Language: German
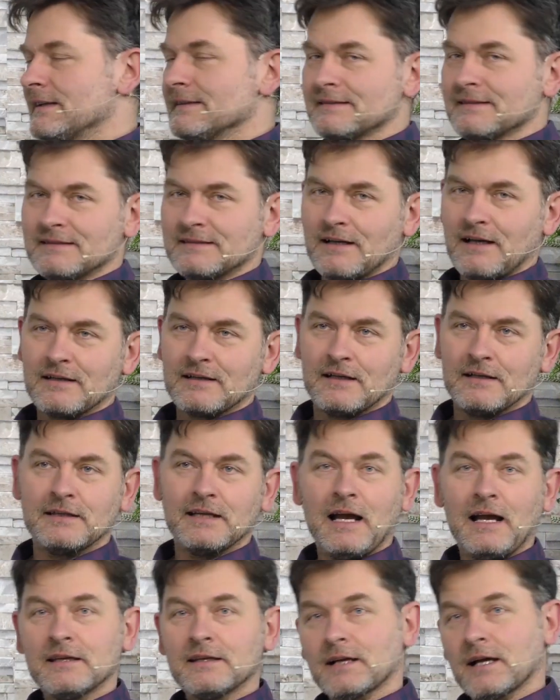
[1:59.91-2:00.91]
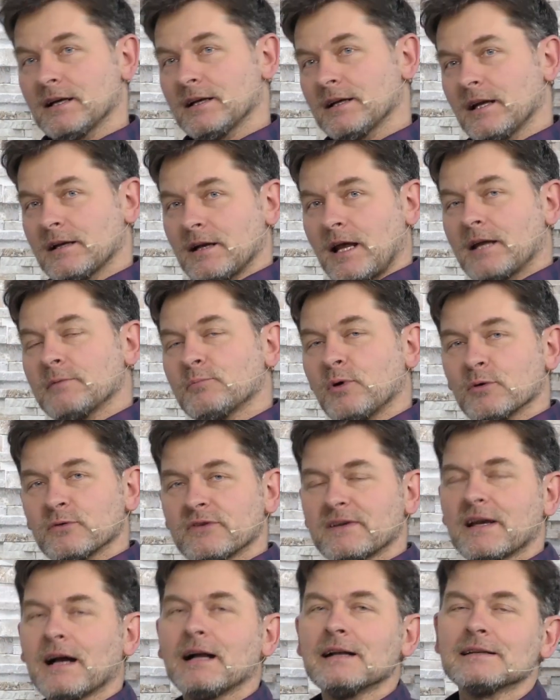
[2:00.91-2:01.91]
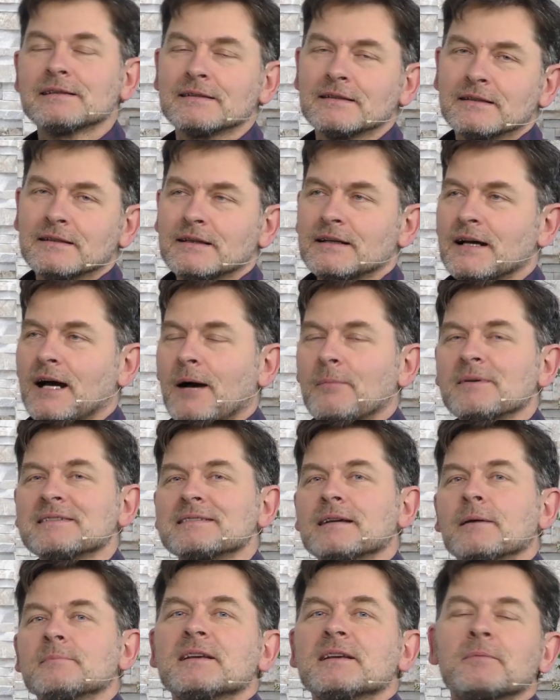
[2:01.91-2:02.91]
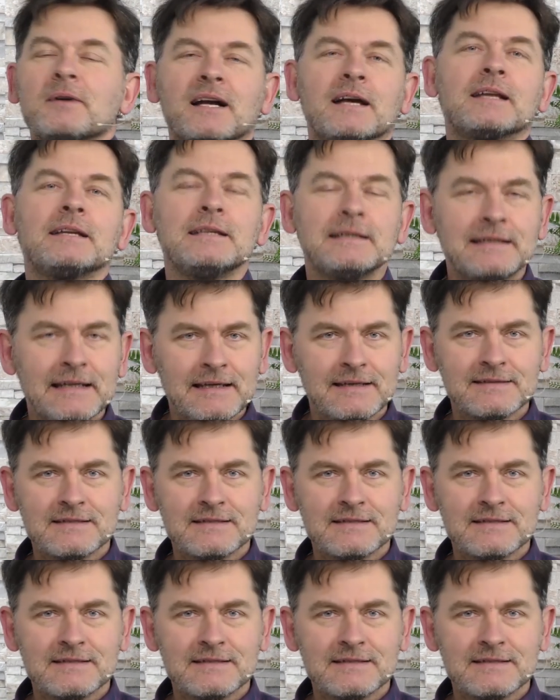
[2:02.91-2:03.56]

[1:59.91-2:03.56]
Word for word: sie sagen dann, ja, ich kann dann ein Posing halten, äh, aber sie haben keine Ideen.